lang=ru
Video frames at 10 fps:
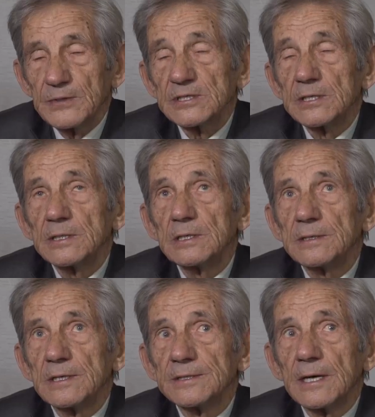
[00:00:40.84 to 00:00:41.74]
Посадили
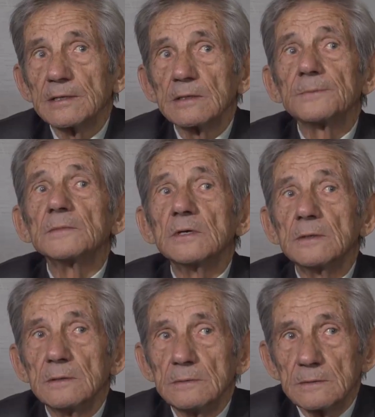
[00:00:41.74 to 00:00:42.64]
на танк
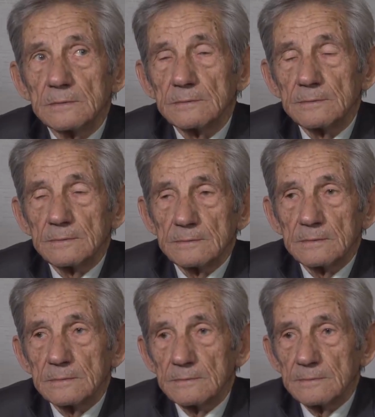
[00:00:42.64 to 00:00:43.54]
и
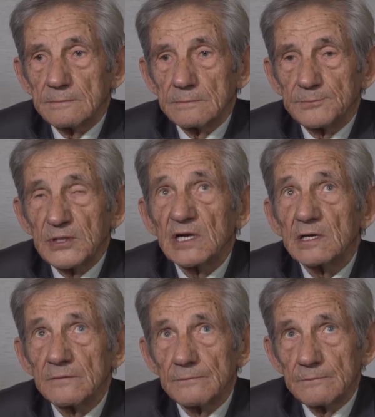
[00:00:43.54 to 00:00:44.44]

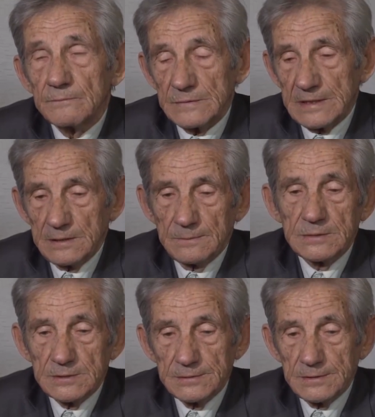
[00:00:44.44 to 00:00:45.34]
прорыв надо
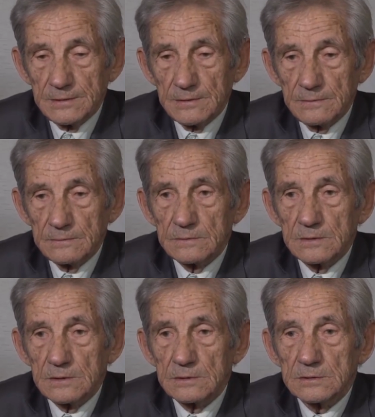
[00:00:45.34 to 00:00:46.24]
было
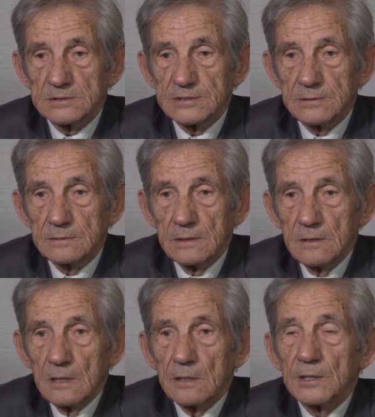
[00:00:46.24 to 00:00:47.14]
э,
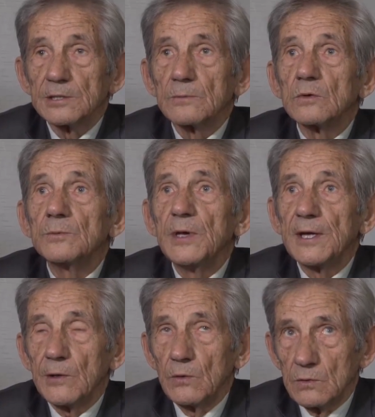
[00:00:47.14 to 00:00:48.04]
к этому
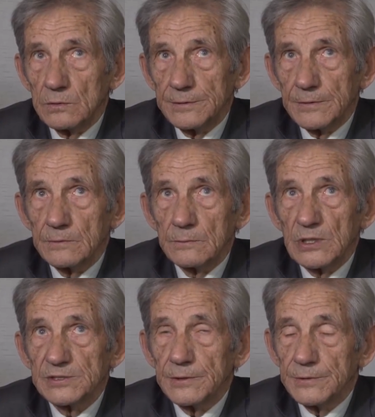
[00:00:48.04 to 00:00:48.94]
берегу от этого
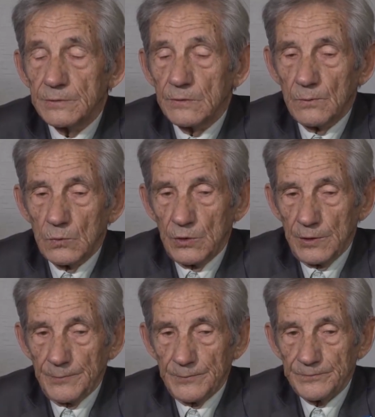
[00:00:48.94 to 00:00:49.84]
Балтийского
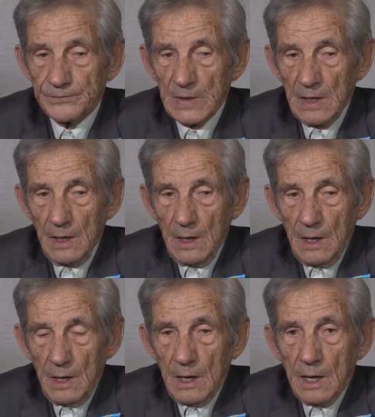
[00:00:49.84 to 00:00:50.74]
моря.
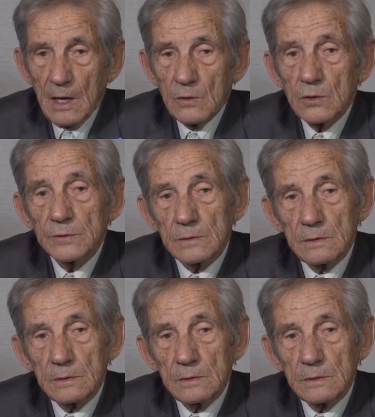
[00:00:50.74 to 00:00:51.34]
А он,